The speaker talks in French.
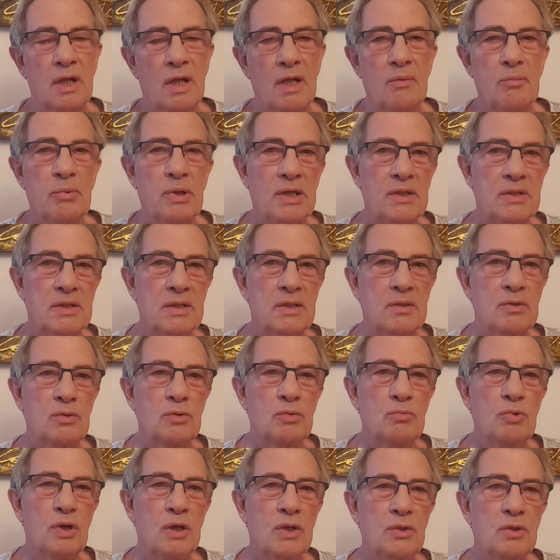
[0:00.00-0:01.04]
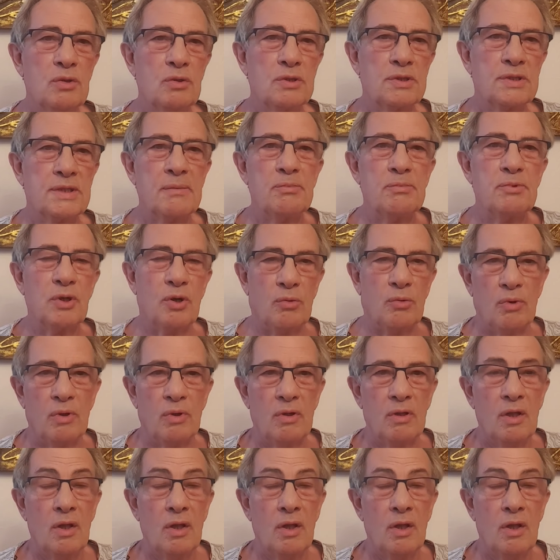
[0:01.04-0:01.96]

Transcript: à partir du mois de septembre.